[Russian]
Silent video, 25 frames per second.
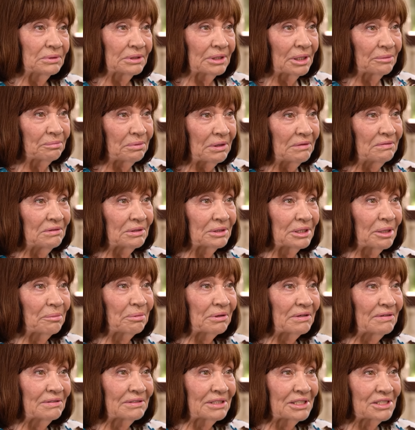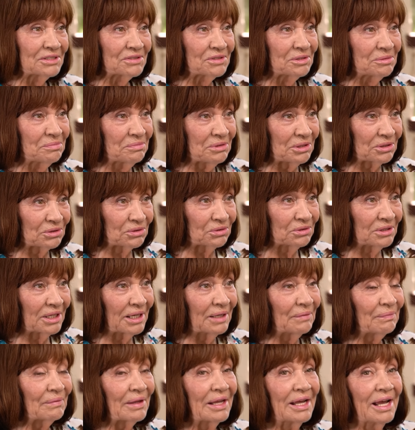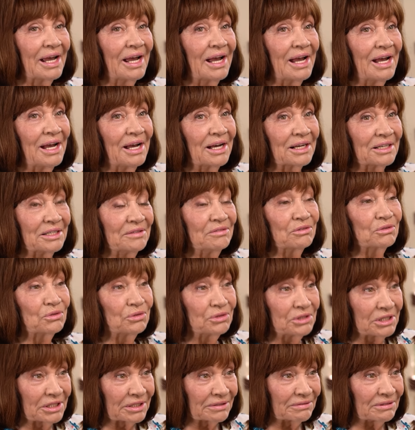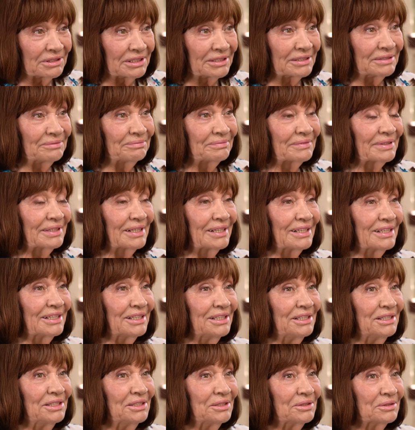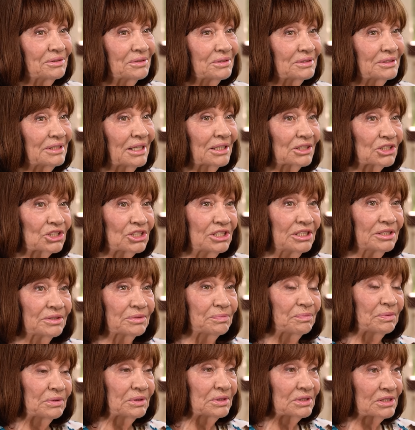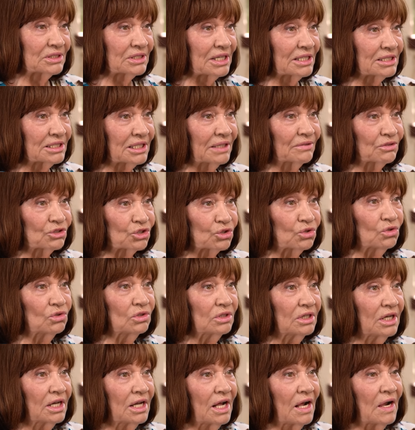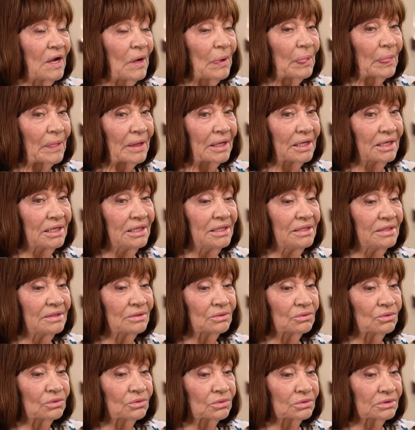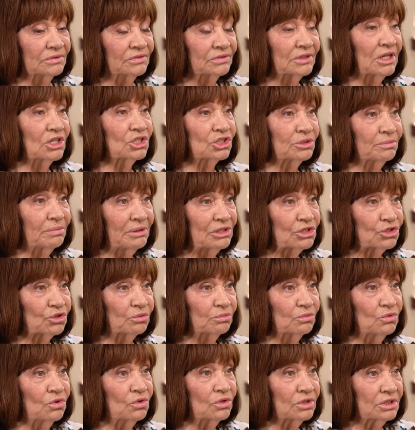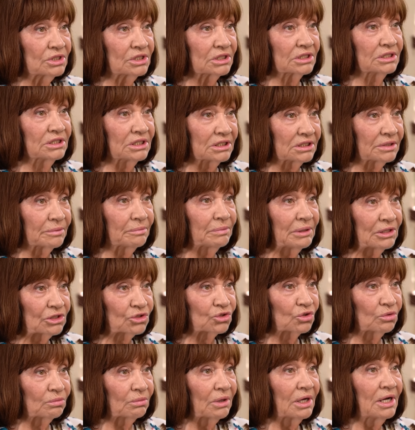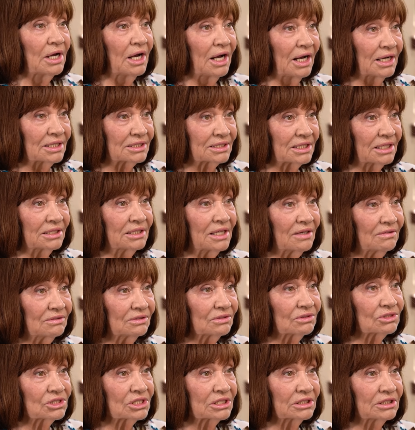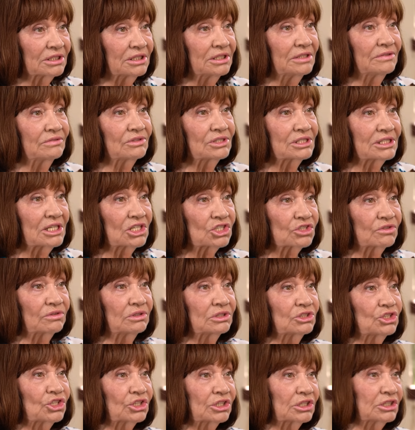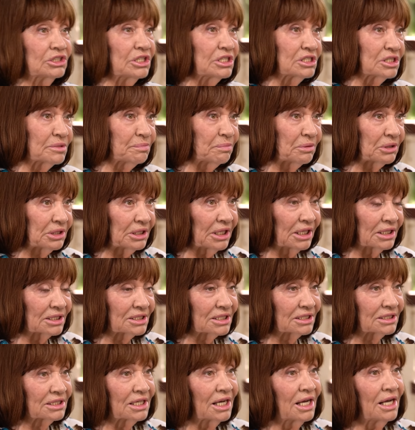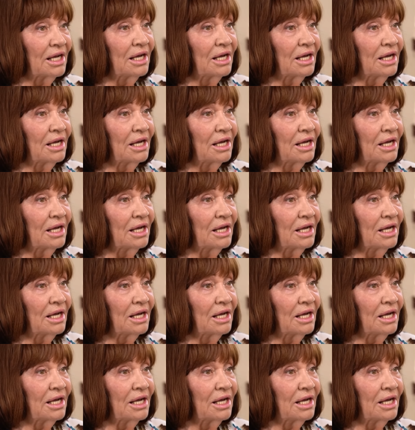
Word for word: направили, направили нас в Сибирь туда, эвакуировали. И так шли, состав шел, и в каждом большом городе, где-то большом, останавливался и высаживал человек 10-15.